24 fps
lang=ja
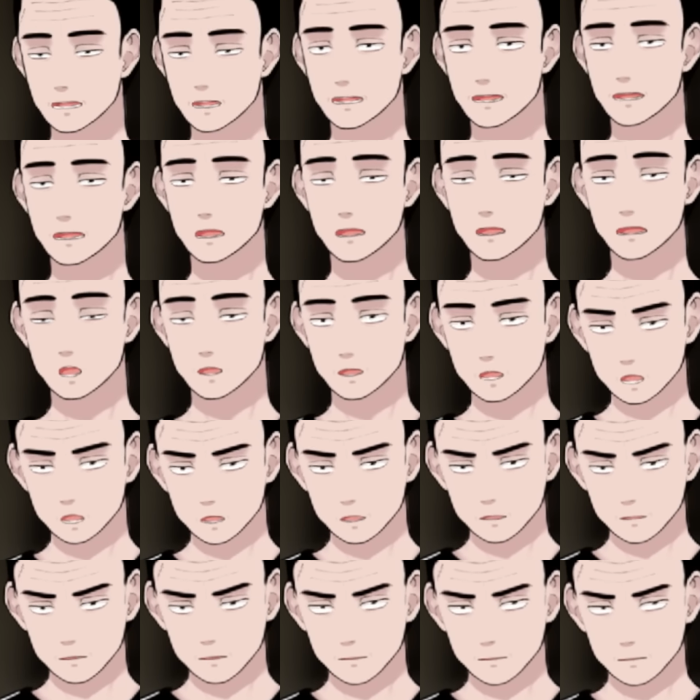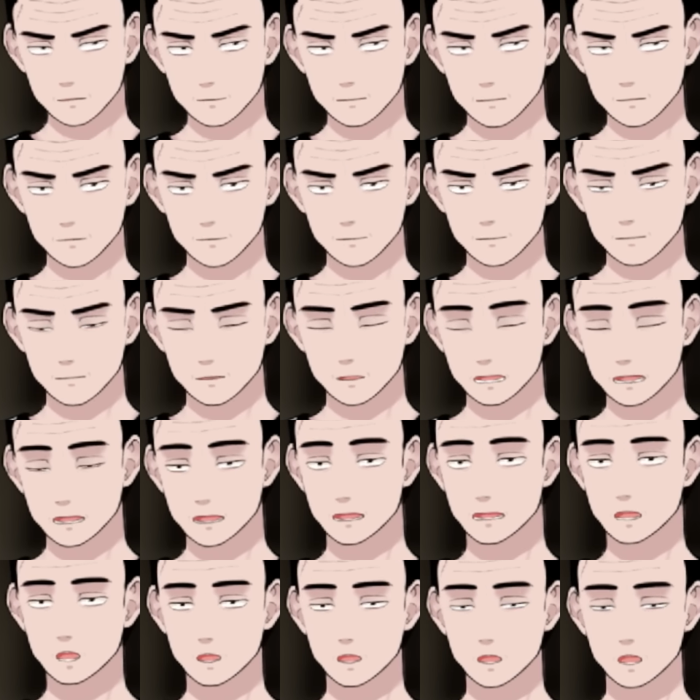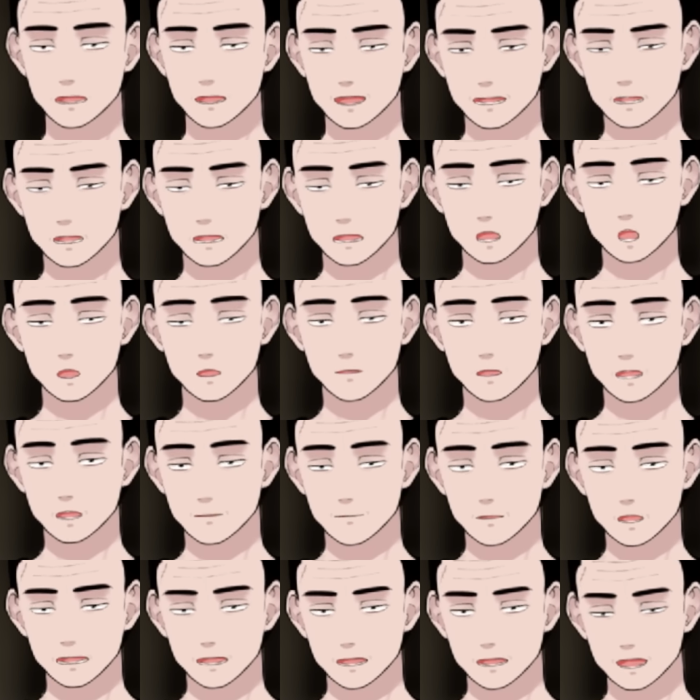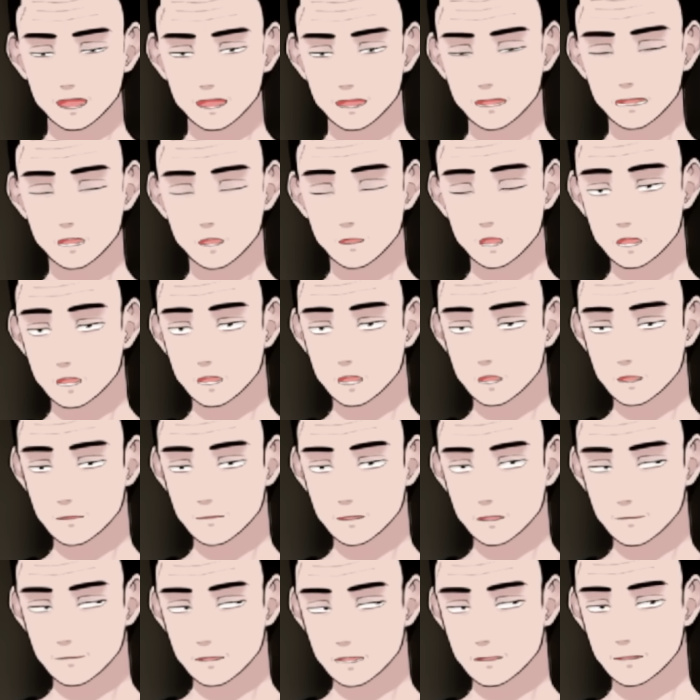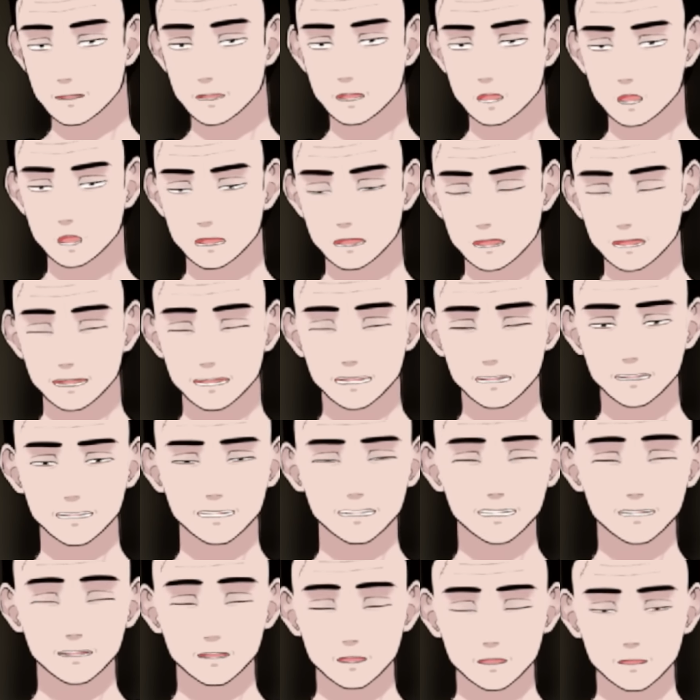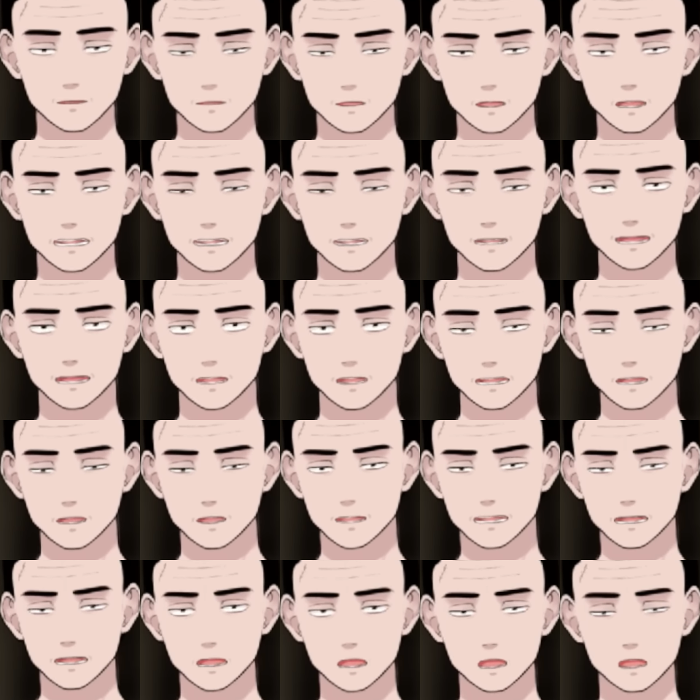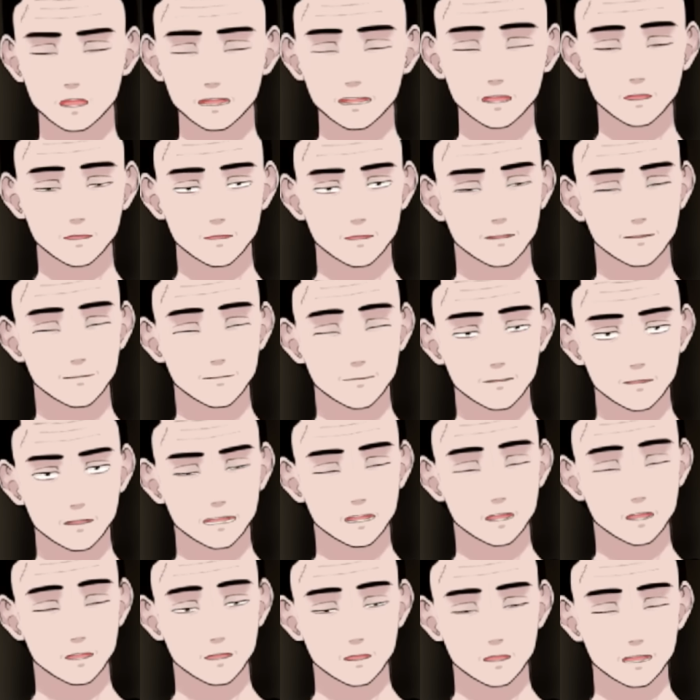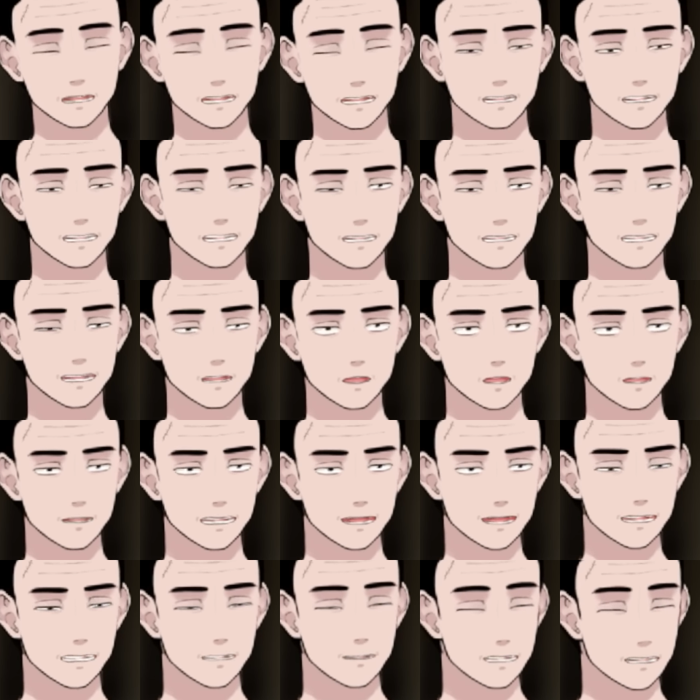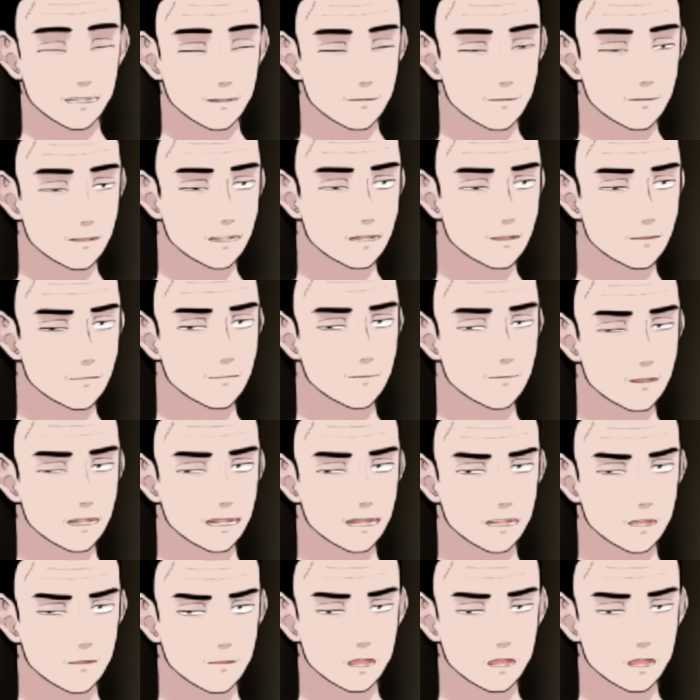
方がいいと思います。歌のうまさ、会話のうまさっていうのは自分で喋った言葉を自分の耳で聞いてまた出しているんで、